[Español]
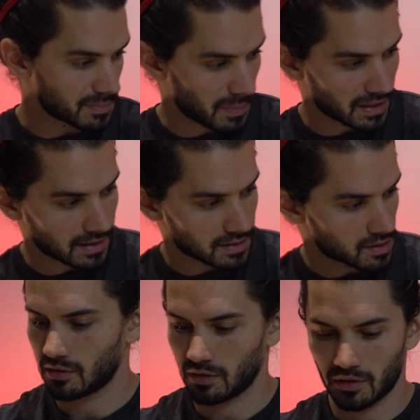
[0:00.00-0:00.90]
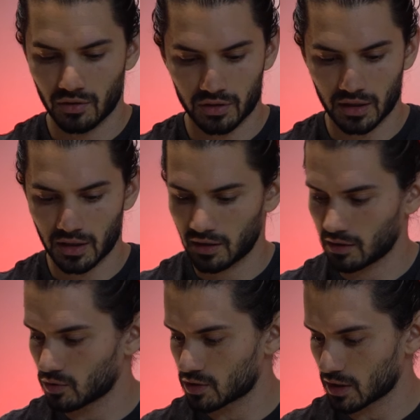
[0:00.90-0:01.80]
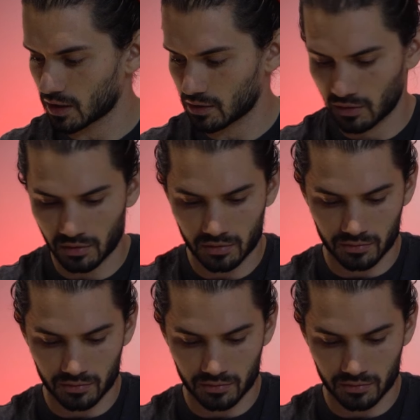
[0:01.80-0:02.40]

patas y no tiene ningún secreto.